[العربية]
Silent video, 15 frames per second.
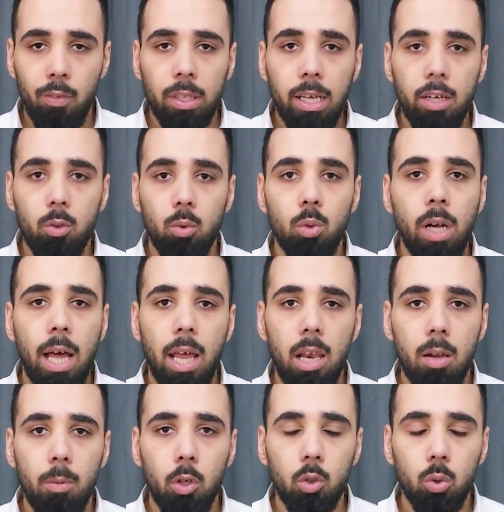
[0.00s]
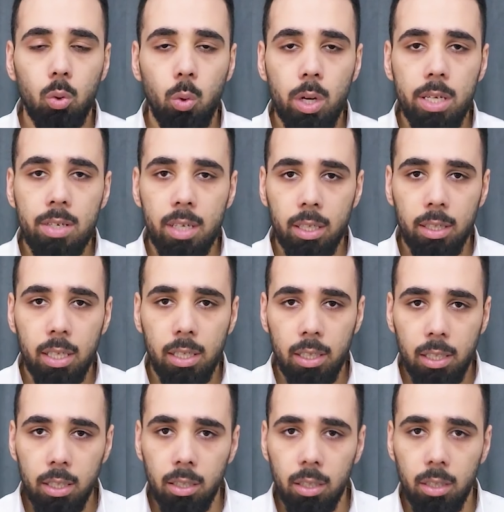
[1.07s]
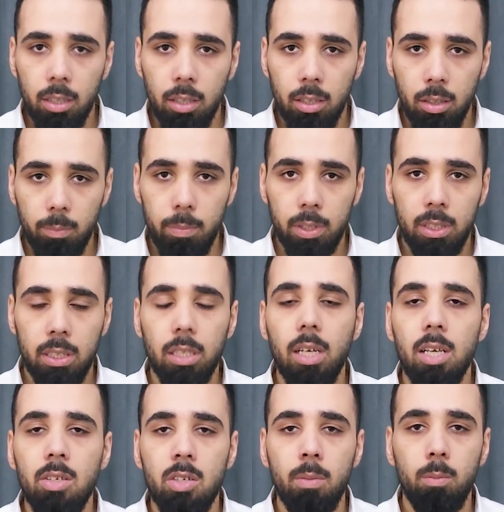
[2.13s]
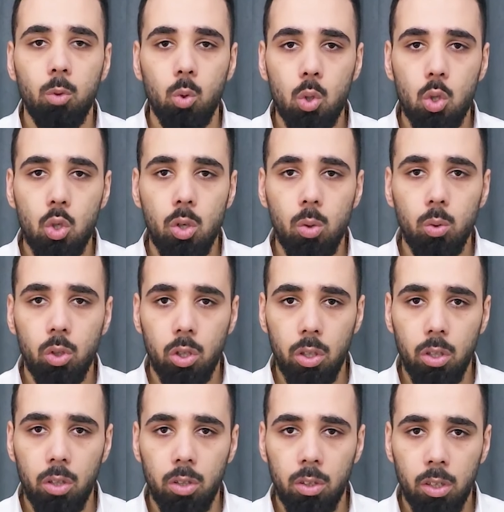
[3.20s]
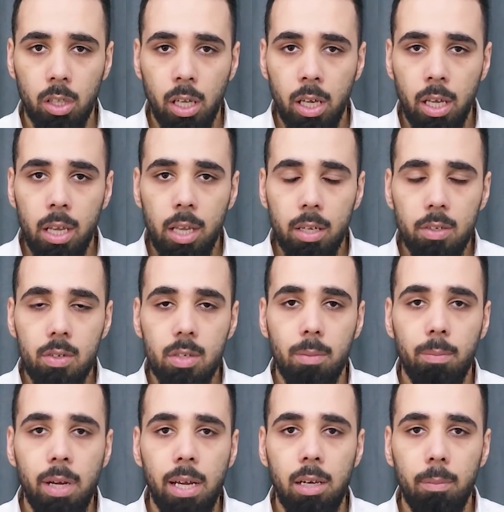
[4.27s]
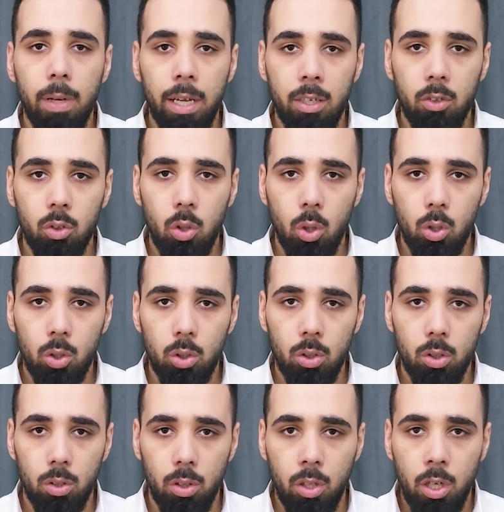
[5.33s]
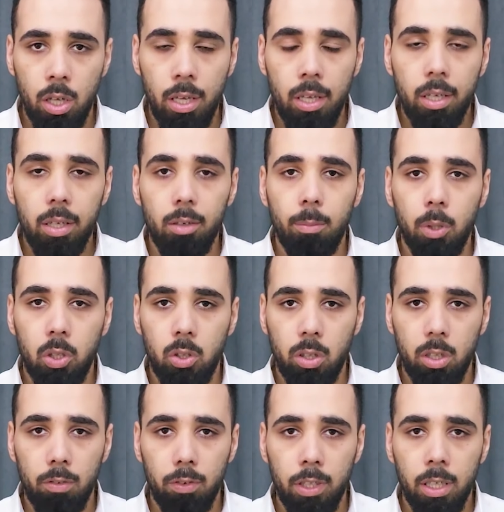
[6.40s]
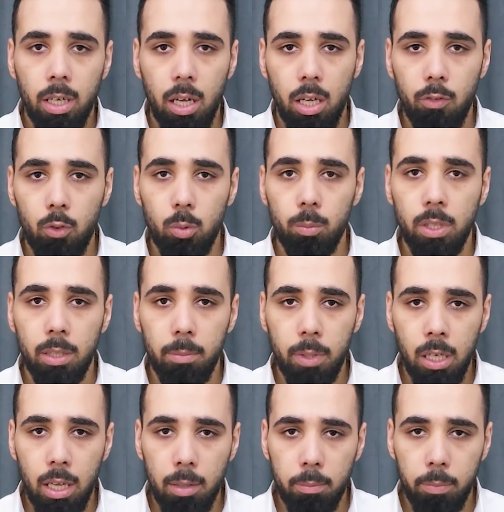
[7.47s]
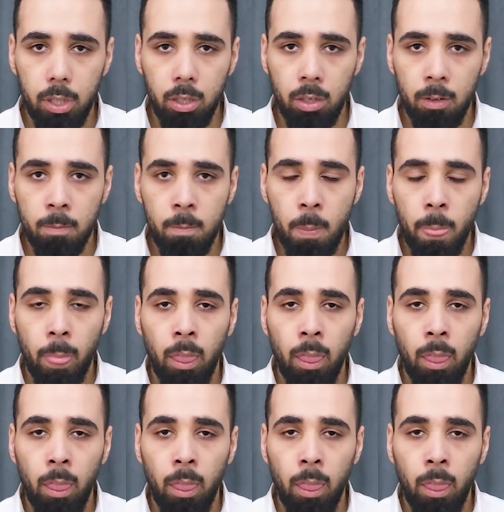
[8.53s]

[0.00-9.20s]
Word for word: فده هيكون حل برضه كويس جدا ليك بس لازم توصله دايركت السماعه اللي معانا النهارده البطاريه فيها 1200 ملي امبير